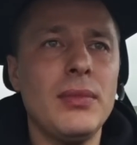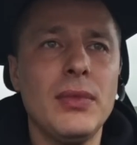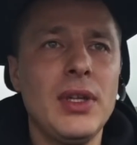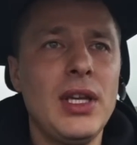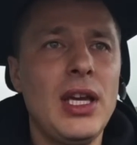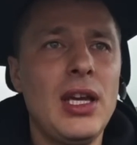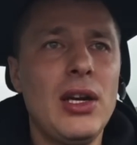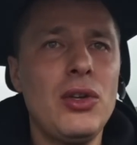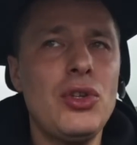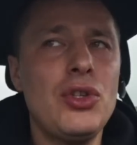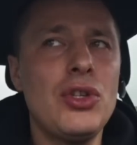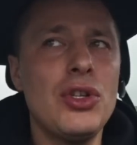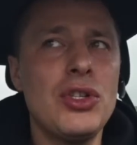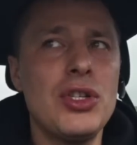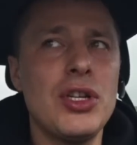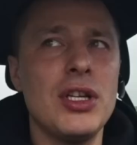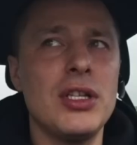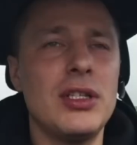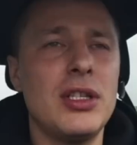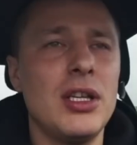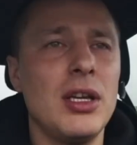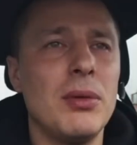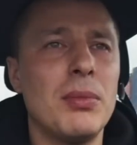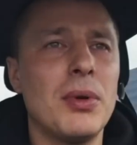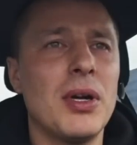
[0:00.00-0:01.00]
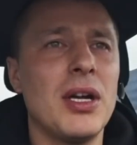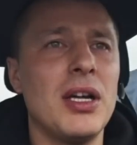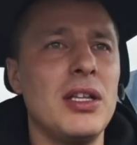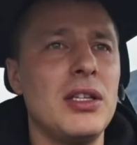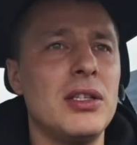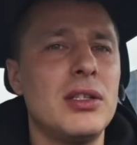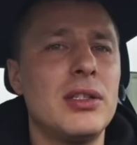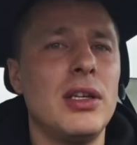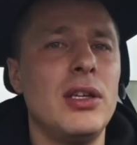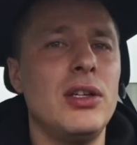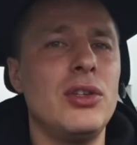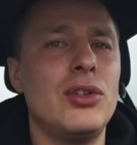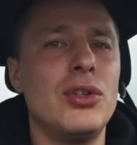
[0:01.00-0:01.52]
Короче, жесть, я пока не
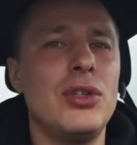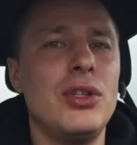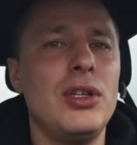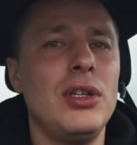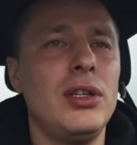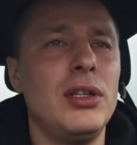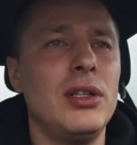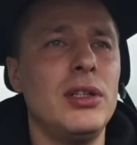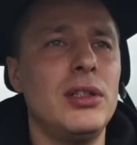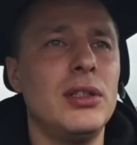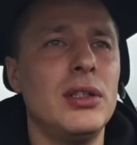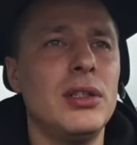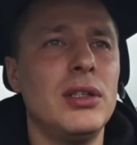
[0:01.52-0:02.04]
знаю, что делать.